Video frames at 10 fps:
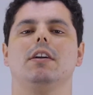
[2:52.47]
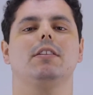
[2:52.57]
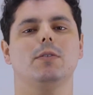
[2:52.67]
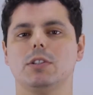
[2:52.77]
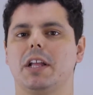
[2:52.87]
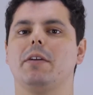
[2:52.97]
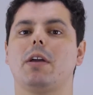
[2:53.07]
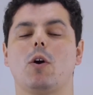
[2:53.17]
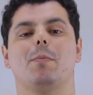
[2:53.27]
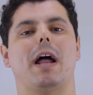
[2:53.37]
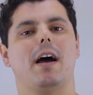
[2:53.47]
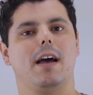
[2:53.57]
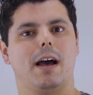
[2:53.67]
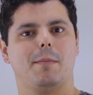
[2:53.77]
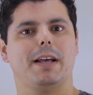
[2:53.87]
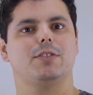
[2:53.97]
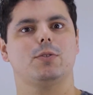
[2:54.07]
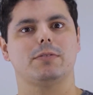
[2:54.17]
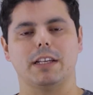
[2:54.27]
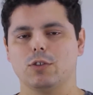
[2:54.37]
Então eu tenho que cobrar a mais. Se
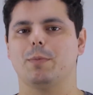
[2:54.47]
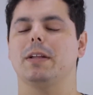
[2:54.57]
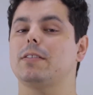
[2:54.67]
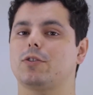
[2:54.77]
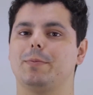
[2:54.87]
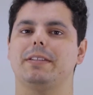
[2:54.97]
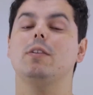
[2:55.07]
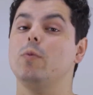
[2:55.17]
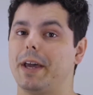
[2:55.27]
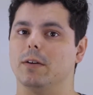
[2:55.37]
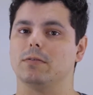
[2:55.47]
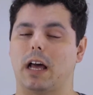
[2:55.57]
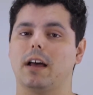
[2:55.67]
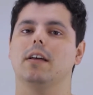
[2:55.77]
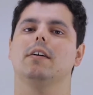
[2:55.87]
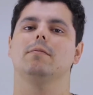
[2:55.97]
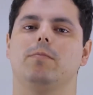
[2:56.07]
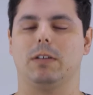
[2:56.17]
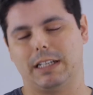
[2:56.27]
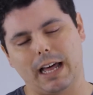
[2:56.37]
não tá estás cobrando, estás cometendo um erro, tá?
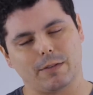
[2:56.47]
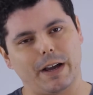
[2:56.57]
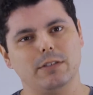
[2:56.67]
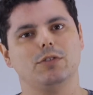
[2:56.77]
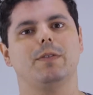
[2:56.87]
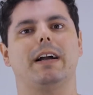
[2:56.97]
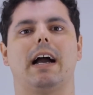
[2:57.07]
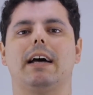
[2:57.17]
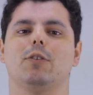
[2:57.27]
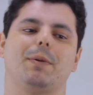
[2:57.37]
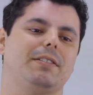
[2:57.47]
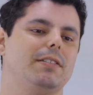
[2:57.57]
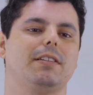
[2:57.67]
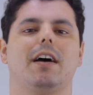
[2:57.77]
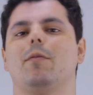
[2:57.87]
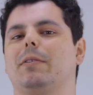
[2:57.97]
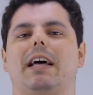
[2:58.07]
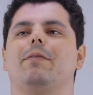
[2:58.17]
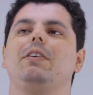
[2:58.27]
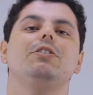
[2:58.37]
Claro, vai indo devagar, não precisa, ah, vou
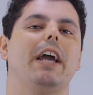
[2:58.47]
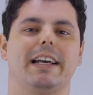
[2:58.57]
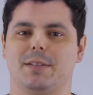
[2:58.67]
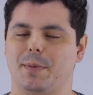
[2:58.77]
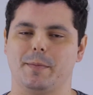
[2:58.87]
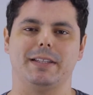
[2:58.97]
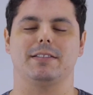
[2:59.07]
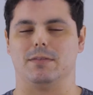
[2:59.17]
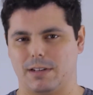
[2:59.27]
botar 20 reais a pigmentação.